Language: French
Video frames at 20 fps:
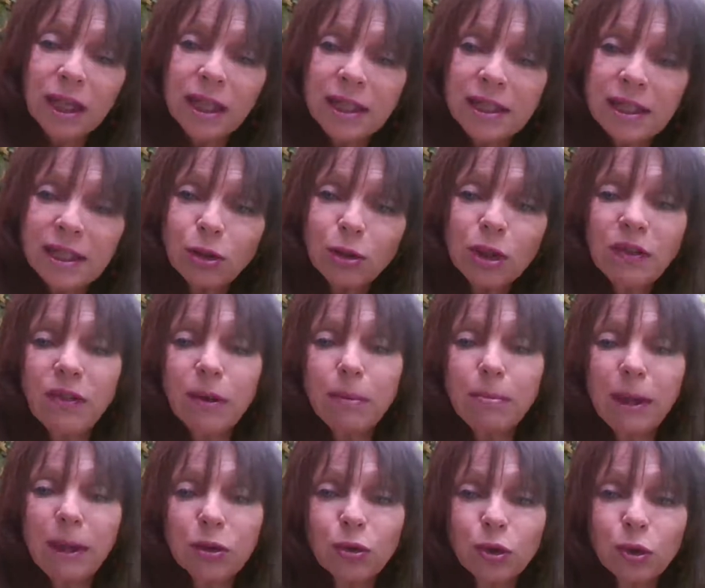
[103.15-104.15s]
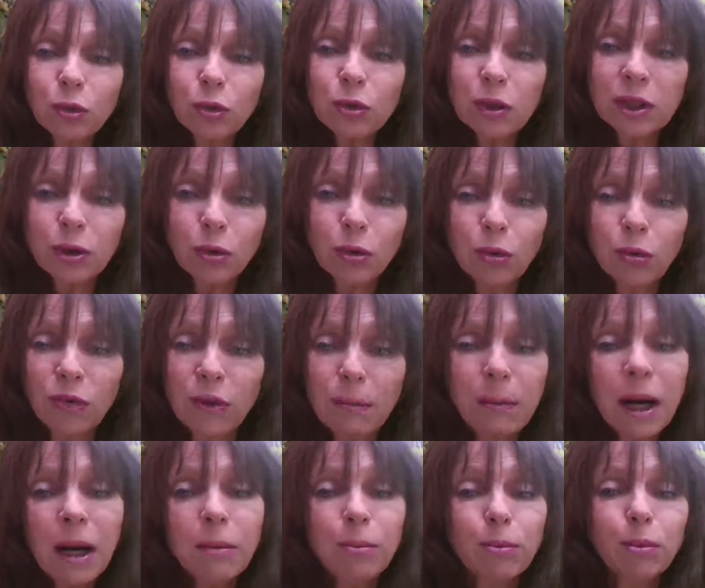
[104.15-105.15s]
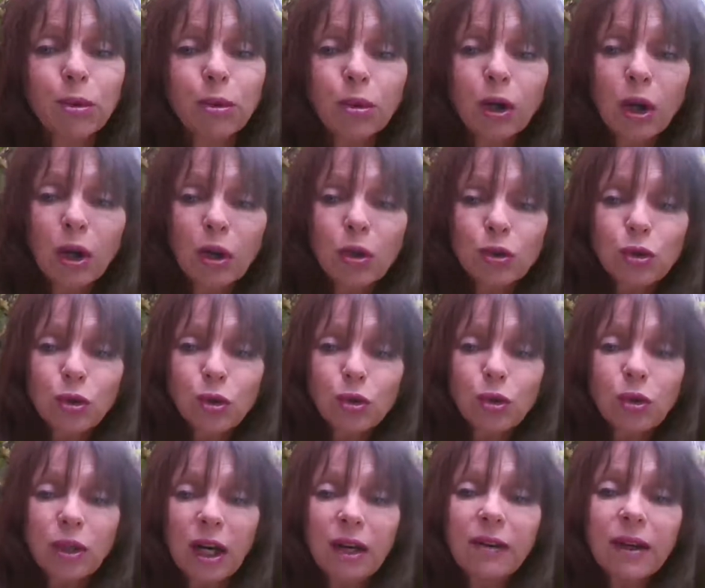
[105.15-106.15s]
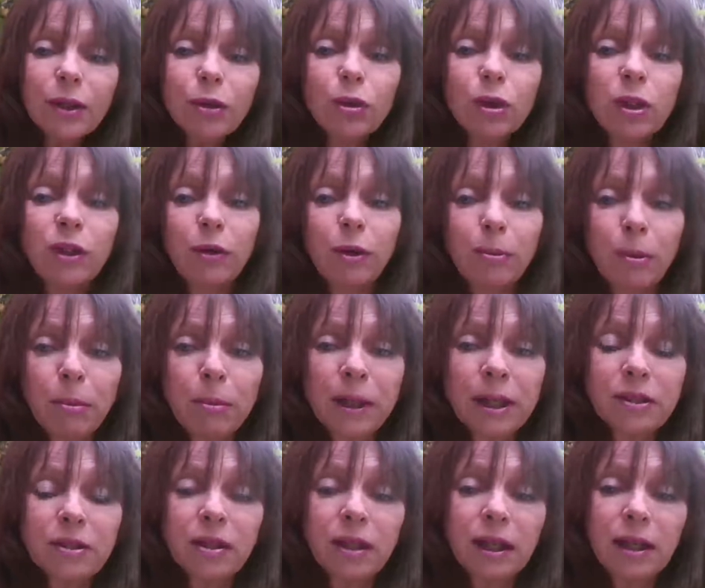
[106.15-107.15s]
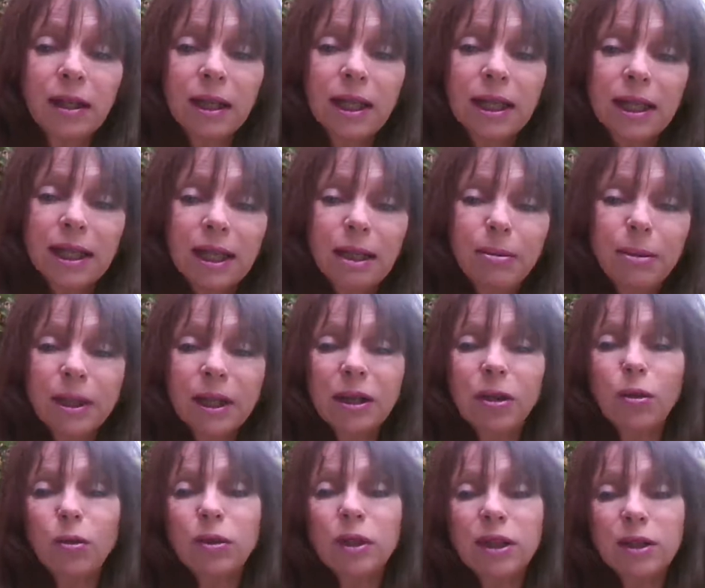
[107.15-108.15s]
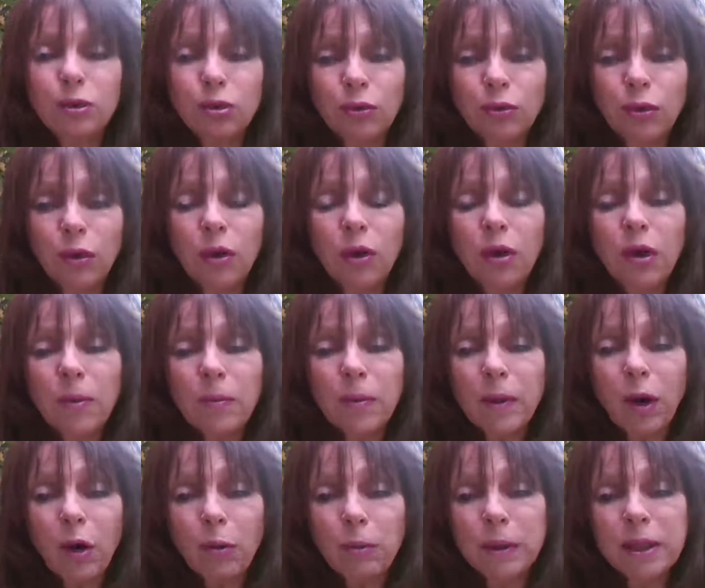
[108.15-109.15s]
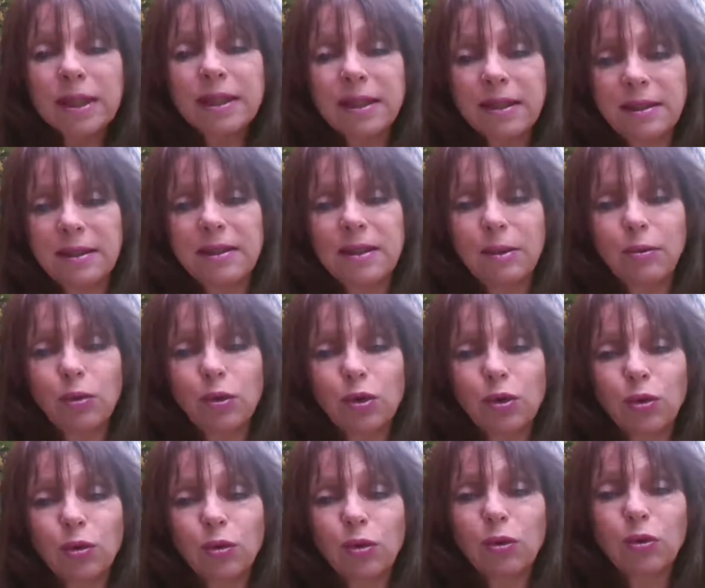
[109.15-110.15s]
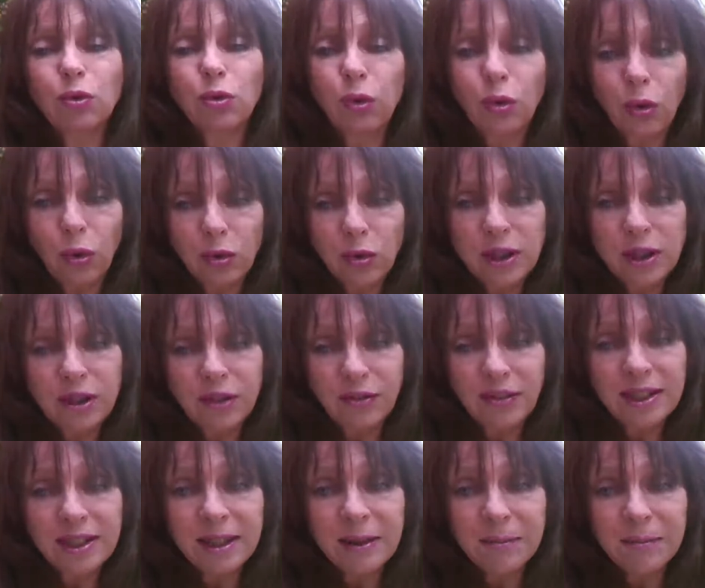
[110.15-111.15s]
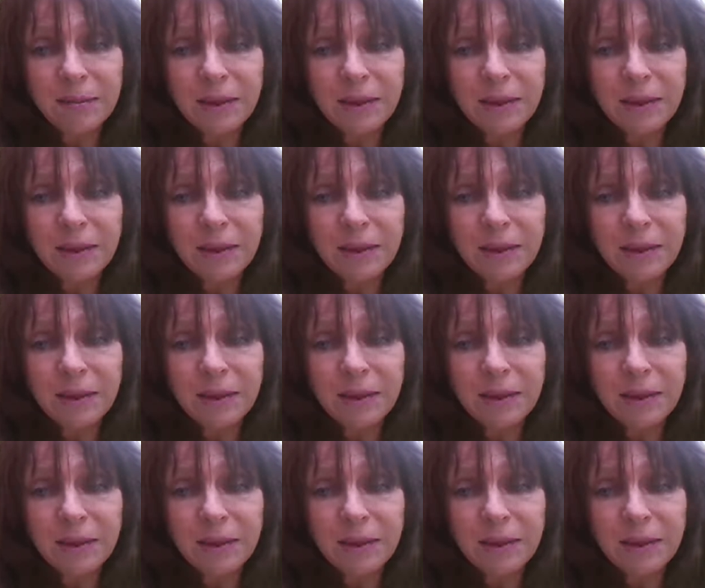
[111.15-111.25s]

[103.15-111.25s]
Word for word: Si on n'y fait pas attention, si on ne fait pas un peu ce, ce travail de développement personnel, eh bien, on est souvent en prise à ces émotions douloureuses et difficiles.